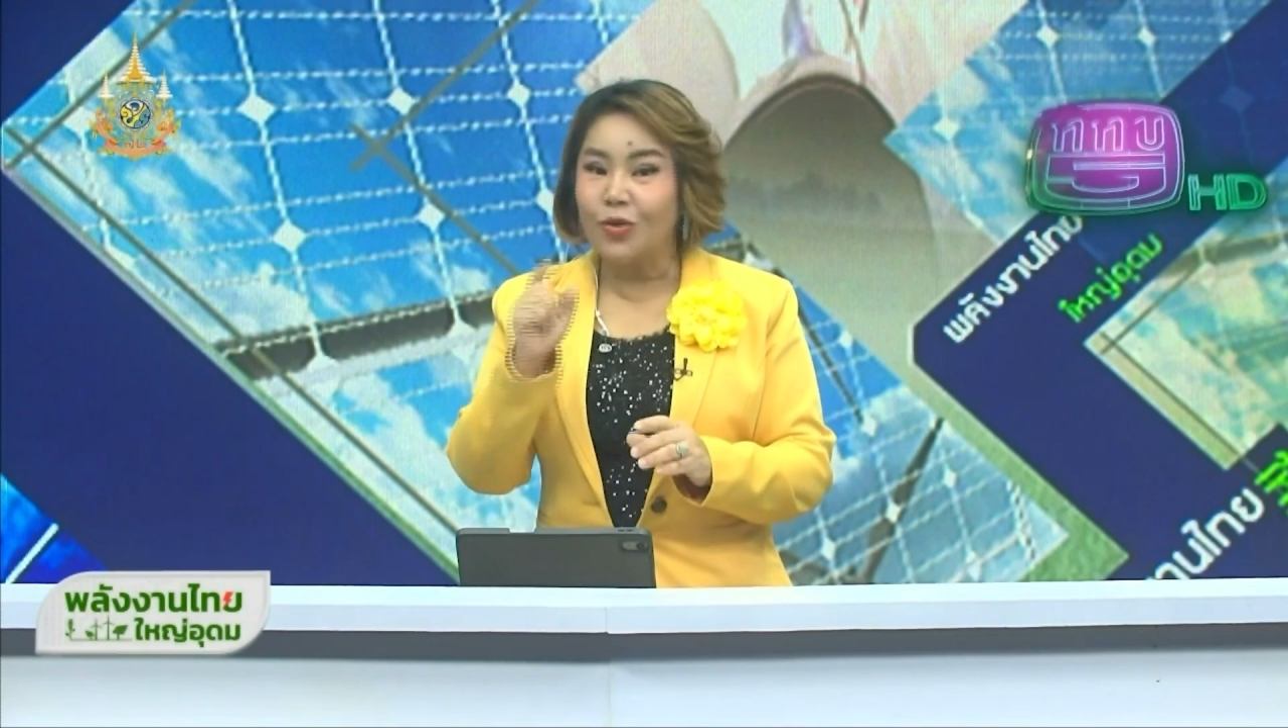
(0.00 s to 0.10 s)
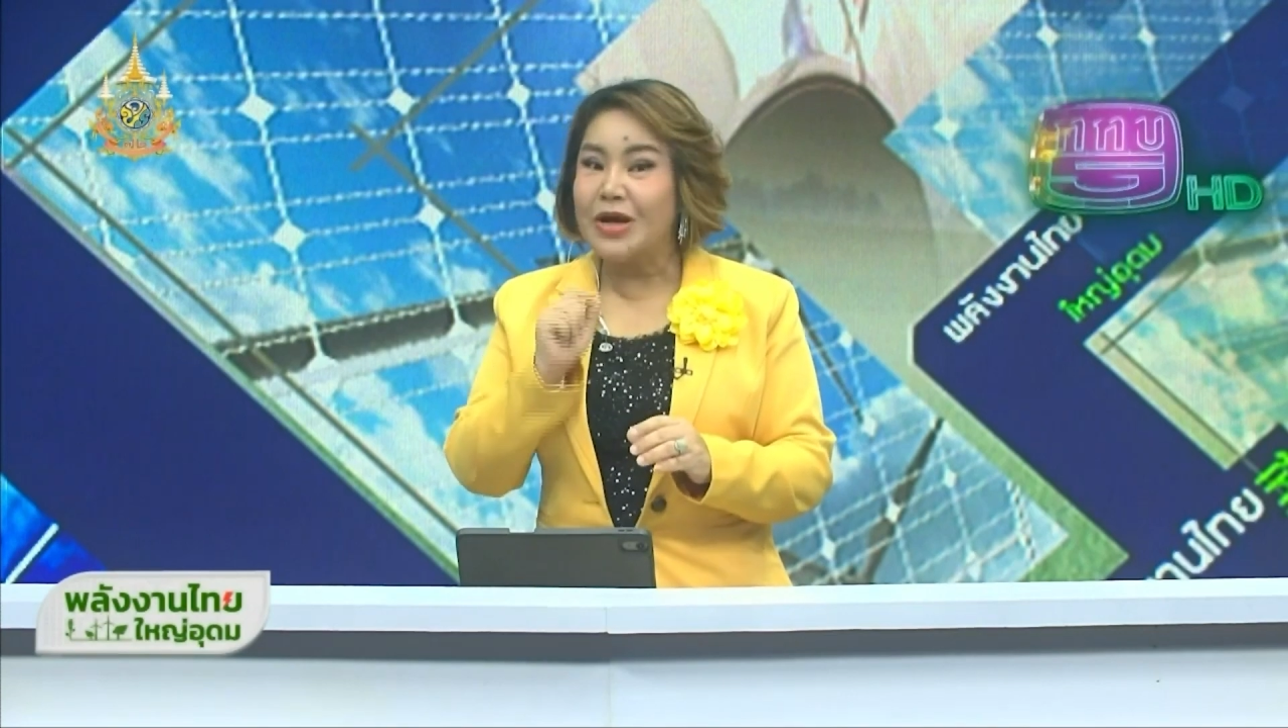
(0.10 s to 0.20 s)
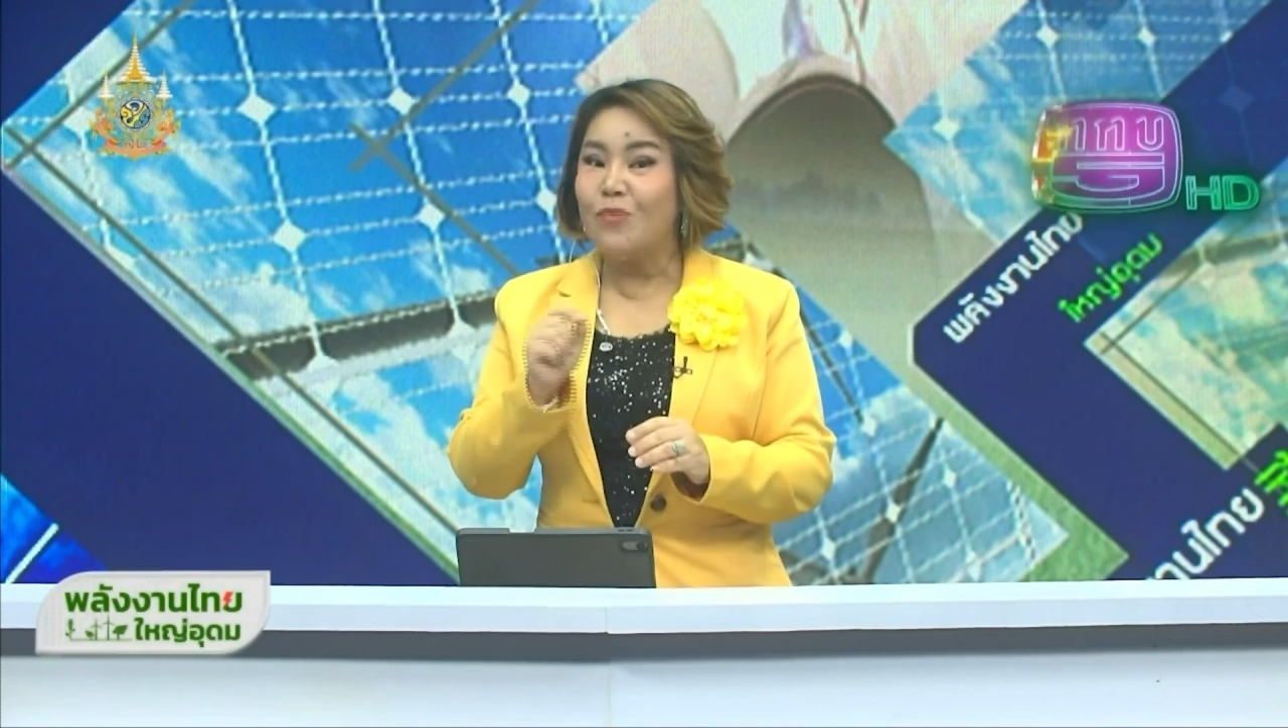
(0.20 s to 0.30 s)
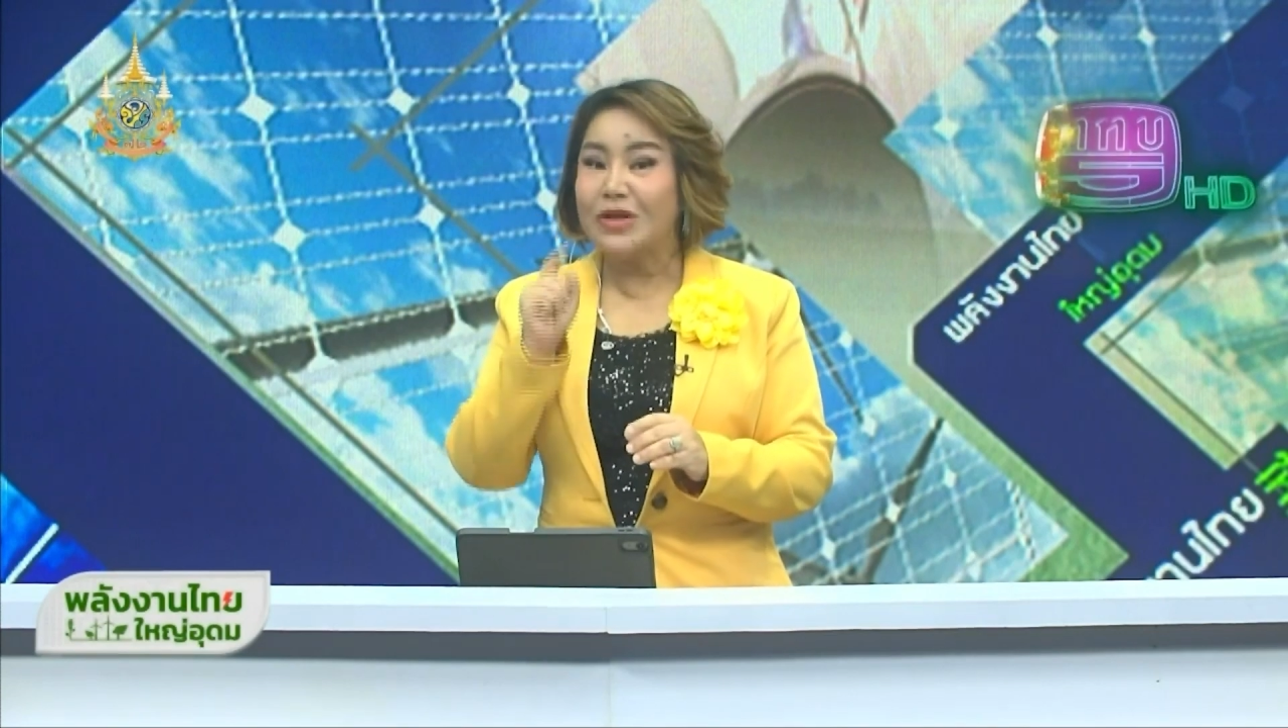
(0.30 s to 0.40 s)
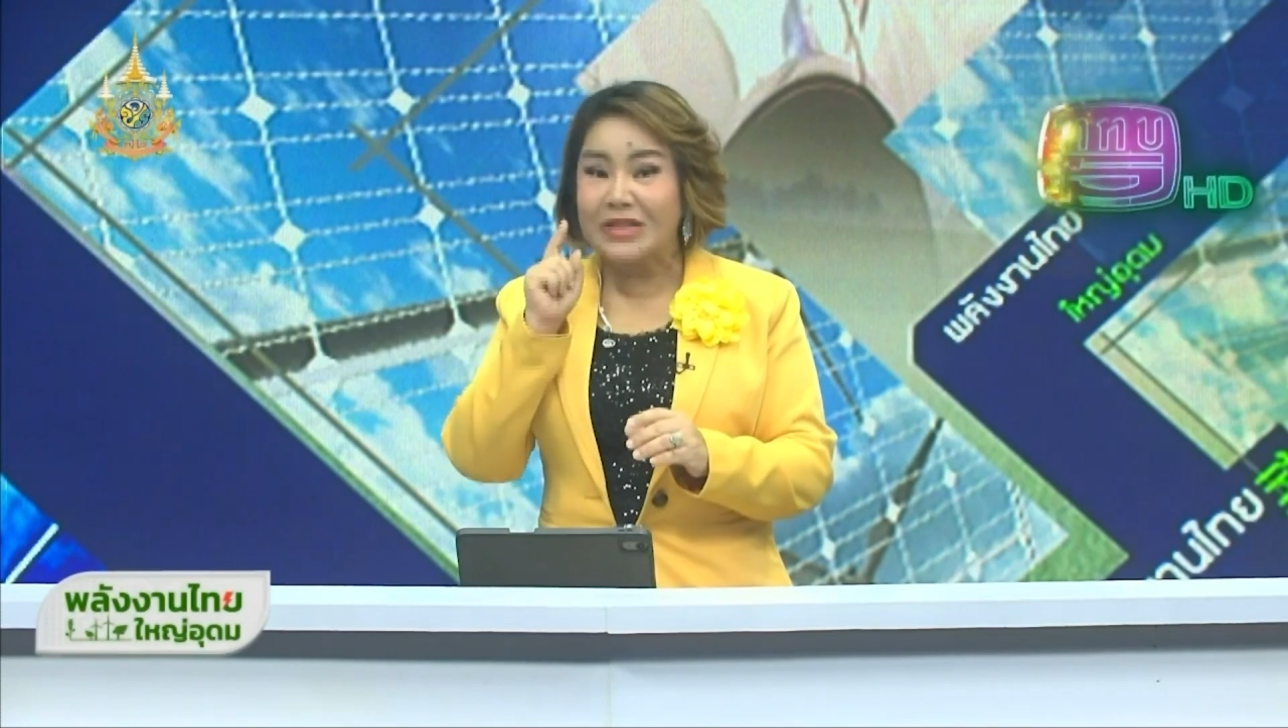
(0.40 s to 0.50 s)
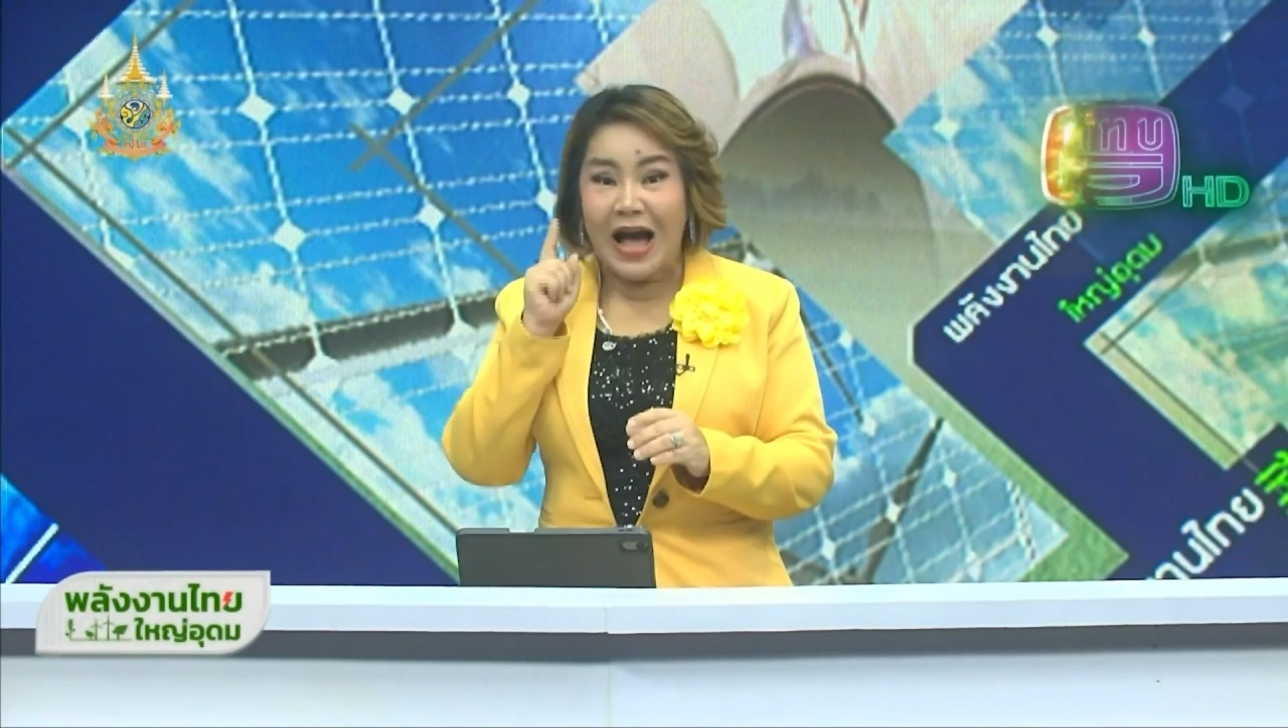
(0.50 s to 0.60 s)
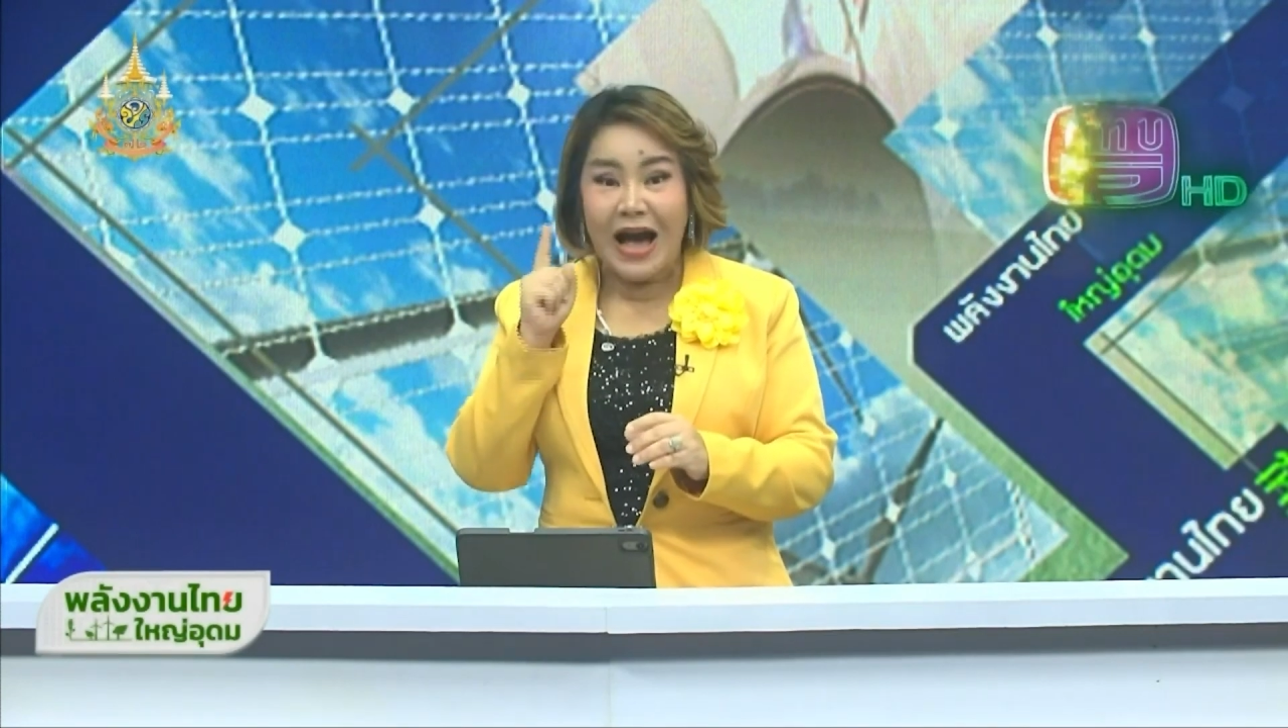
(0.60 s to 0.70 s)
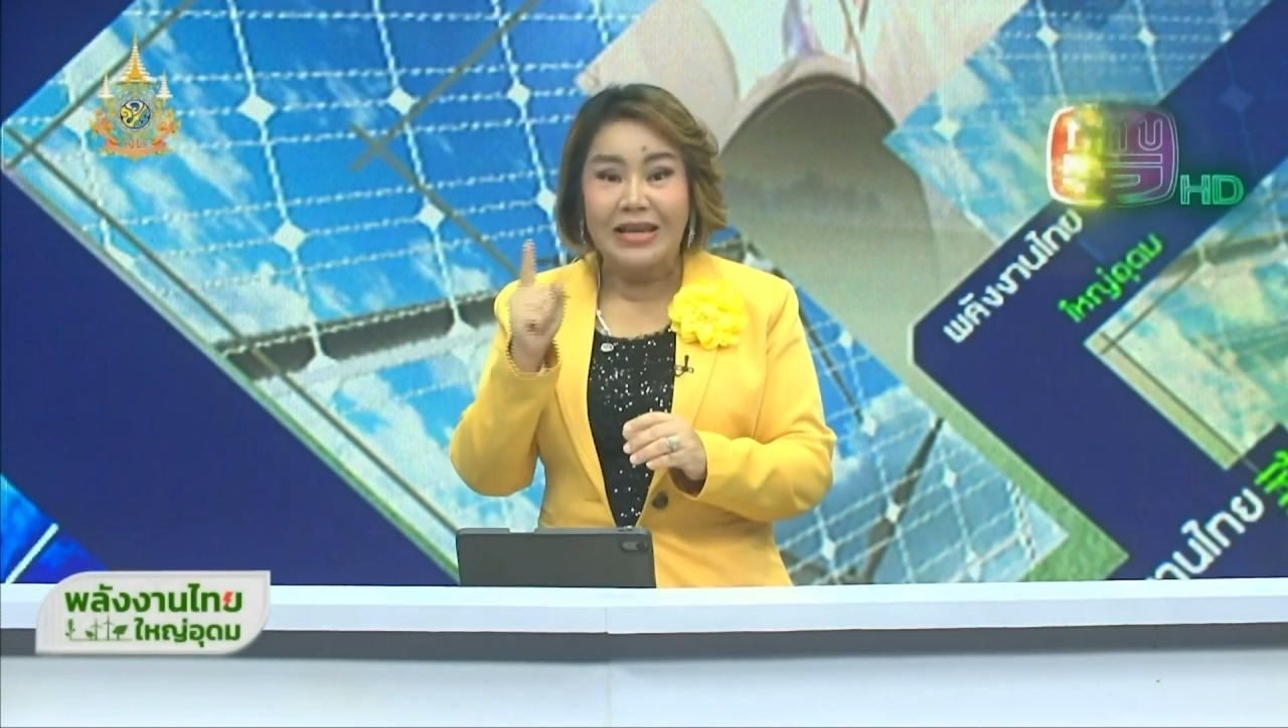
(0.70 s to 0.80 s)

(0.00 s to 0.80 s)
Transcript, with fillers: ต้องย้ำว่าทา